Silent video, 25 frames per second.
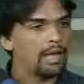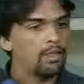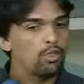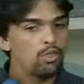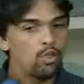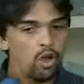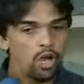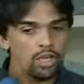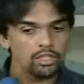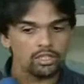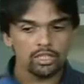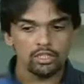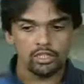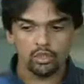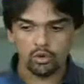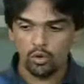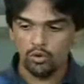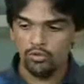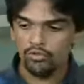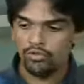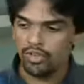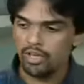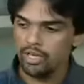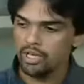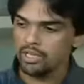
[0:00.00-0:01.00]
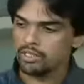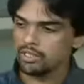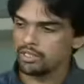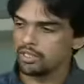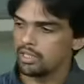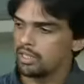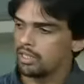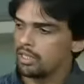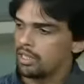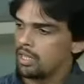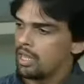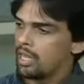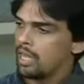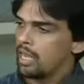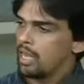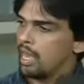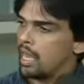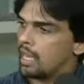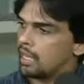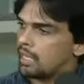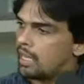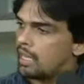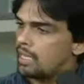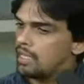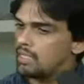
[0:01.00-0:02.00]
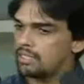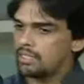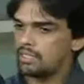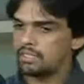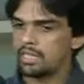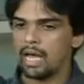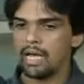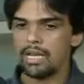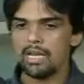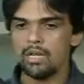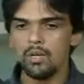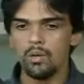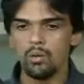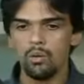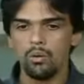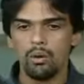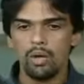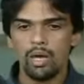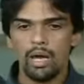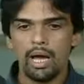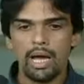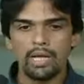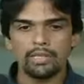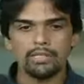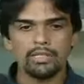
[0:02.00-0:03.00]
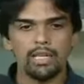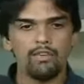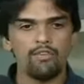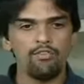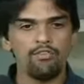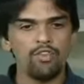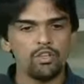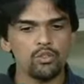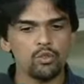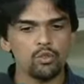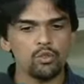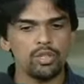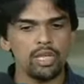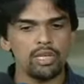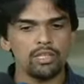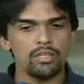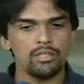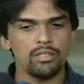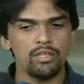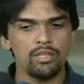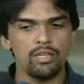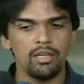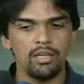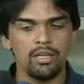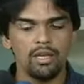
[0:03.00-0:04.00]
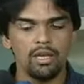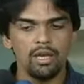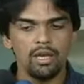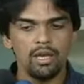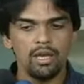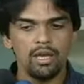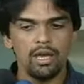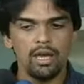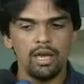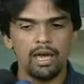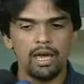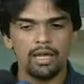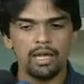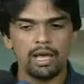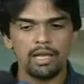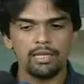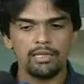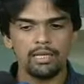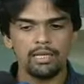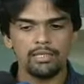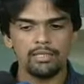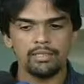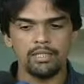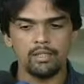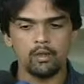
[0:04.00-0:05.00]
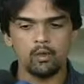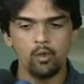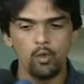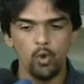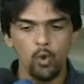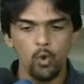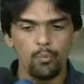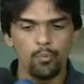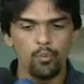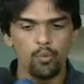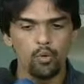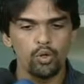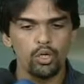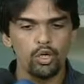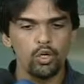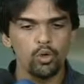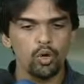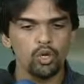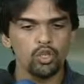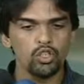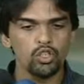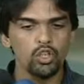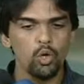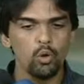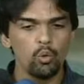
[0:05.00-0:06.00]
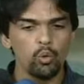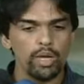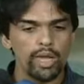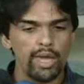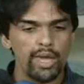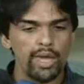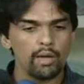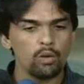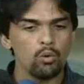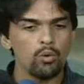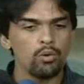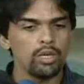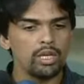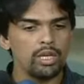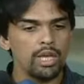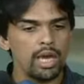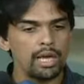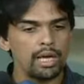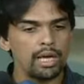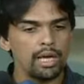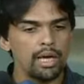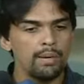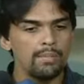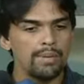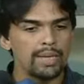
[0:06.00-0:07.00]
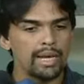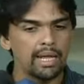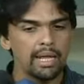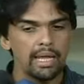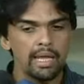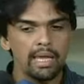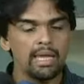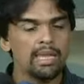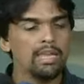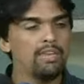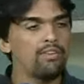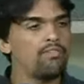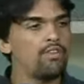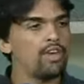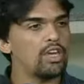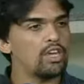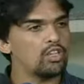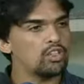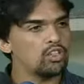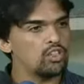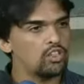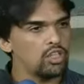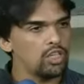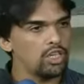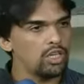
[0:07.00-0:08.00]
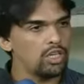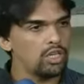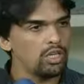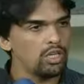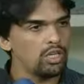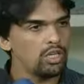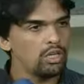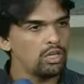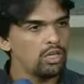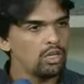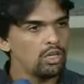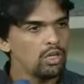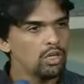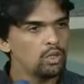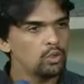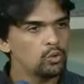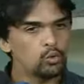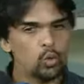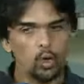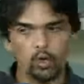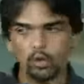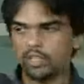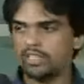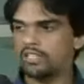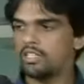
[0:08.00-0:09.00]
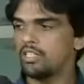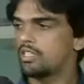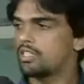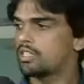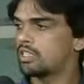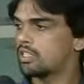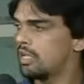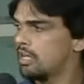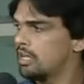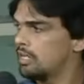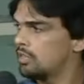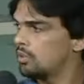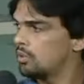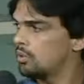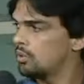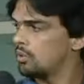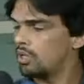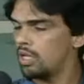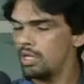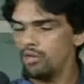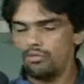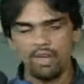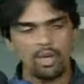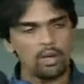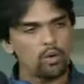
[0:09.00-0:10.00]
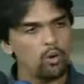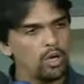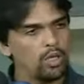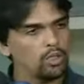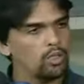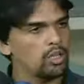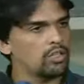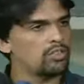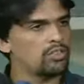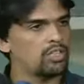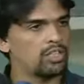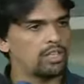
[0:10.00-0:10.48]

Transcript: A nossa desconfiança é que eles estariam a serviço desse, a, desse grupo que hoje não quer com que a Câmara investigue todo esse escândalo que envergonha a nossa